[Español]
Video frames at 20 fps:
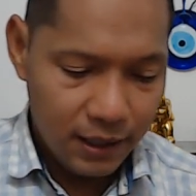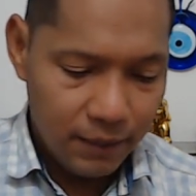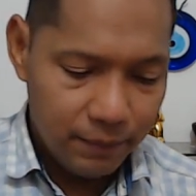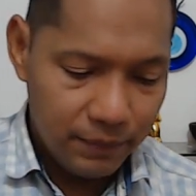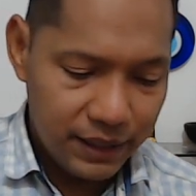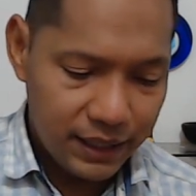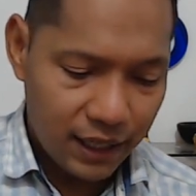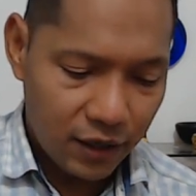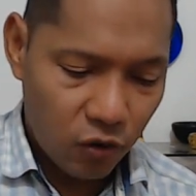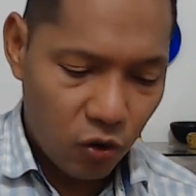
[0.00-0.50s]

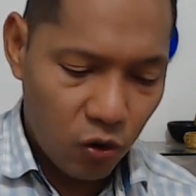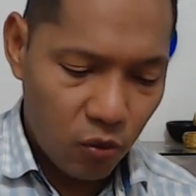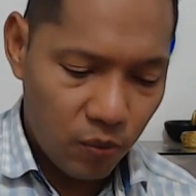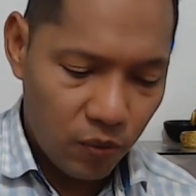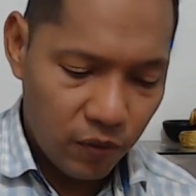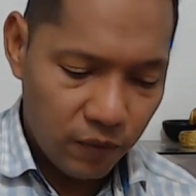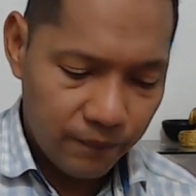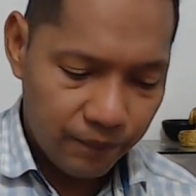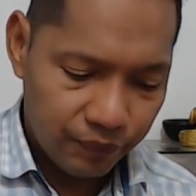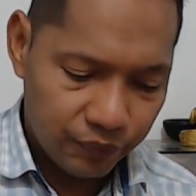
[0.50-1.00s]
Mira cómo
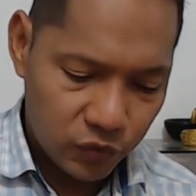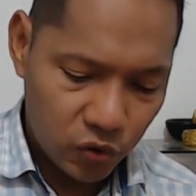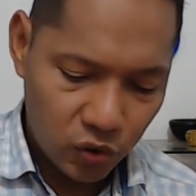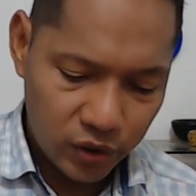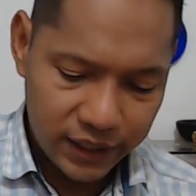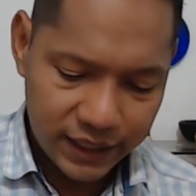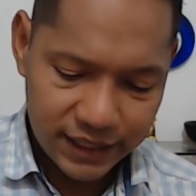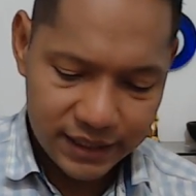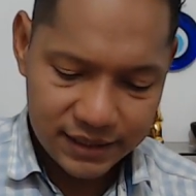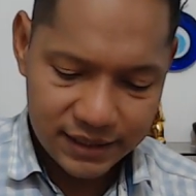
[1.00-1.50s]

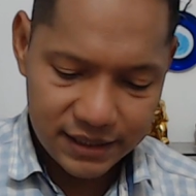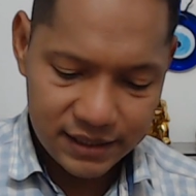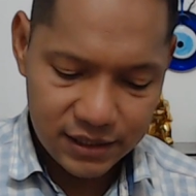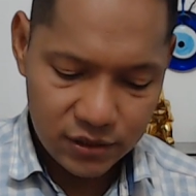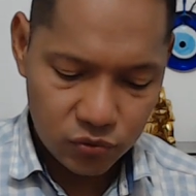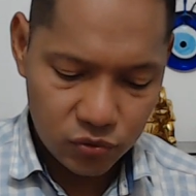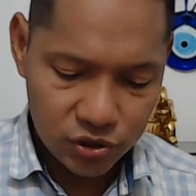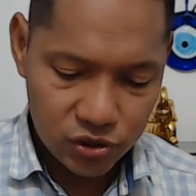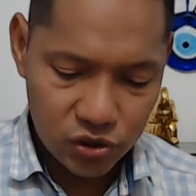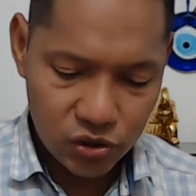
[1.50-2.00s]
toleraste
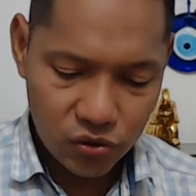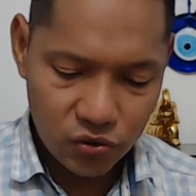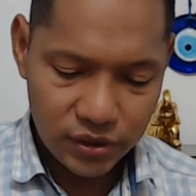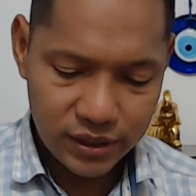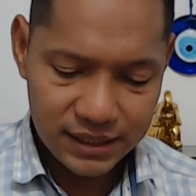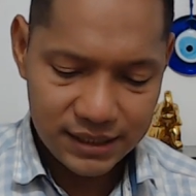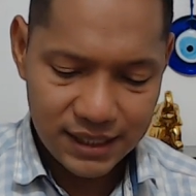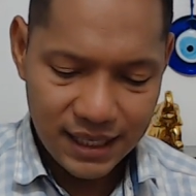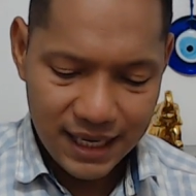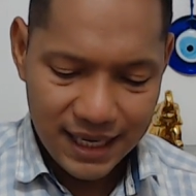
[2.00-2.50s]

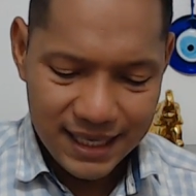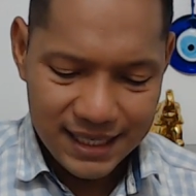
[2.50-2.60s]
situaciones,